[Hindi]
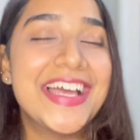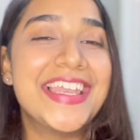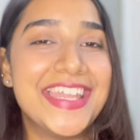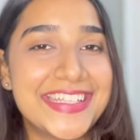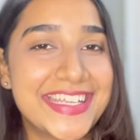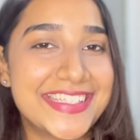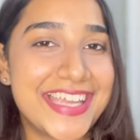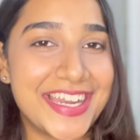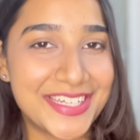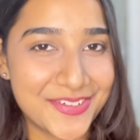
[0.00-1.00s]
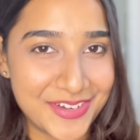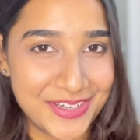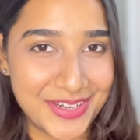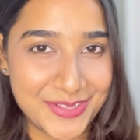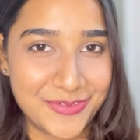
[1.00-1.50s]
लेट्स गेट स्टार्टेड विद
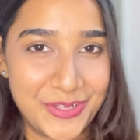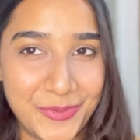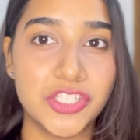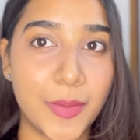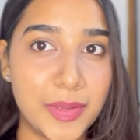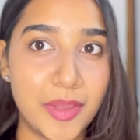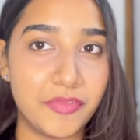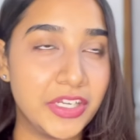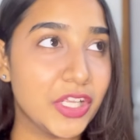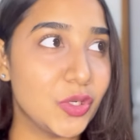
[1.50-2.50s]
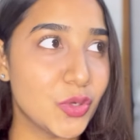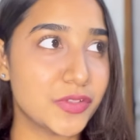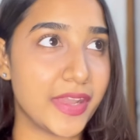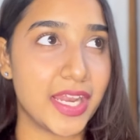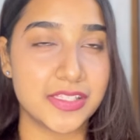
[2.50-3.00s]
टूडेज वीडियो जब भी मैं विंटर
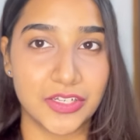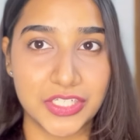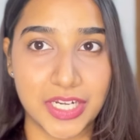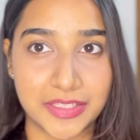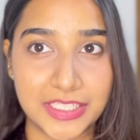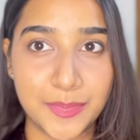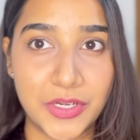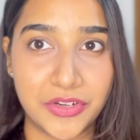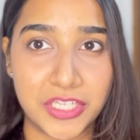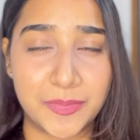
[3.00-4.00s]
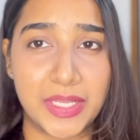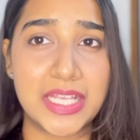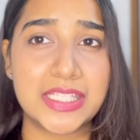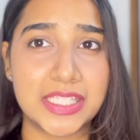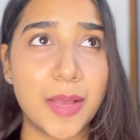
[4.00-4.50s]
लुक्स वगैरह सर्च करती थी पिंट्रेस पे
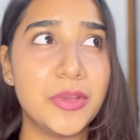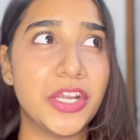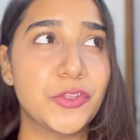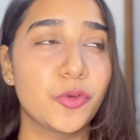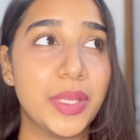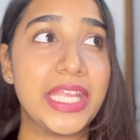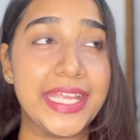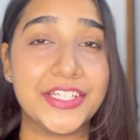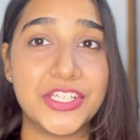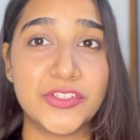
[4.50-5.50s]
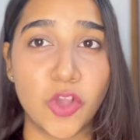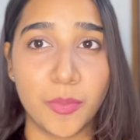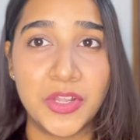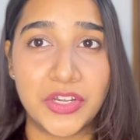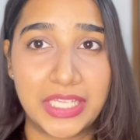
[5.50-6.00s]
सब लड़कियों में एक चीज
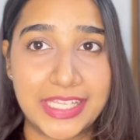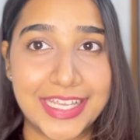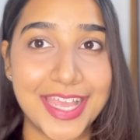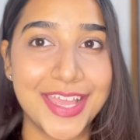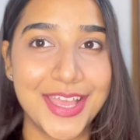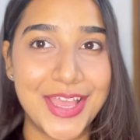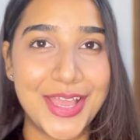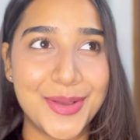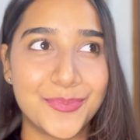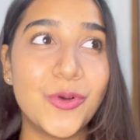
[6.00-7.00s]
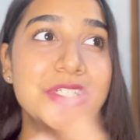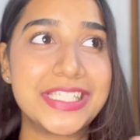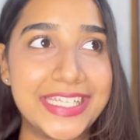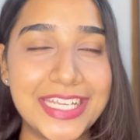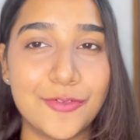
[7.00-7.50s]
कॉमन रहती है
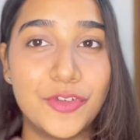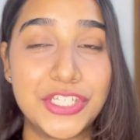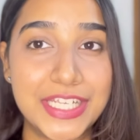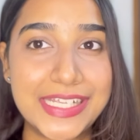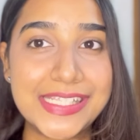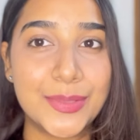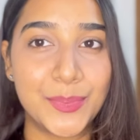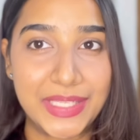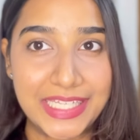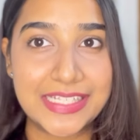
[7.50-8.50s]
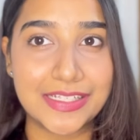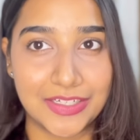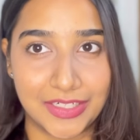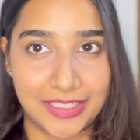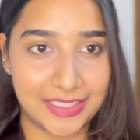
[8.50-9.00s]
मोस्टली विच इज मिनी
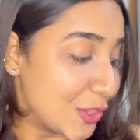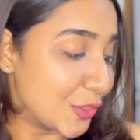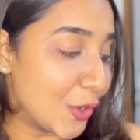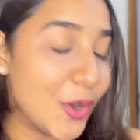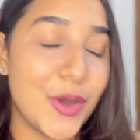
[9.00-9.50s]
स्कर्ट तो